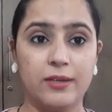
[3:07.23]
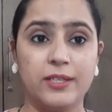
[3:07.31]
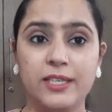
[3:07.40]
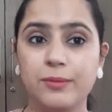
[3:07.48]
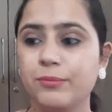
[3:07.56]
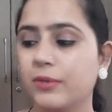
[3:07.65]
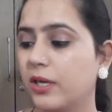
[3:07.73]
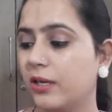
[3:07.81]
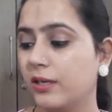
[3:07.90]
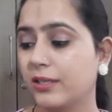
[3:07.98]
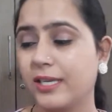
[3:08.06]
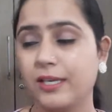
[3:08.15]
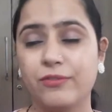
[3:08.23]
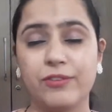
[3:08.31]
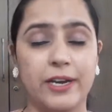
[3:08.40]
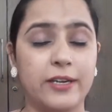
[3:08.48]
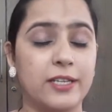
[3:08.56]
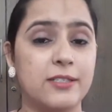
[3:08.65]
नीम की
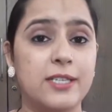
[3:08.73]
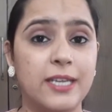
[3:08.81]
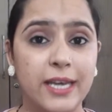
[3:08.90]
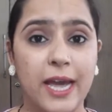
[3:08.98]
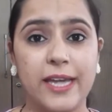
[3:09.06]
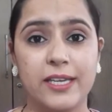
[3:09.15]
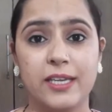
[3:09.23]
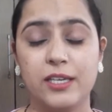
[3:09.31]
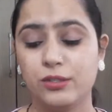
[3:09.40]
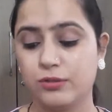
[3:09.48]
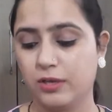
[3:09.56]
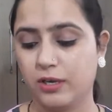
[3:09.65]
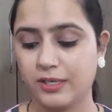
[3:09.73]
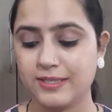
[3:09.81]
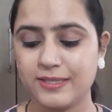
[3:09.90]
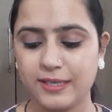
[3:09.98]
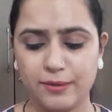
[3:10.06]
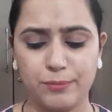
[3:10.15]
फ्रेगनेंस ही आएगी
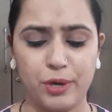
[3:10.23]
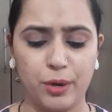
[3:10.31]
इससे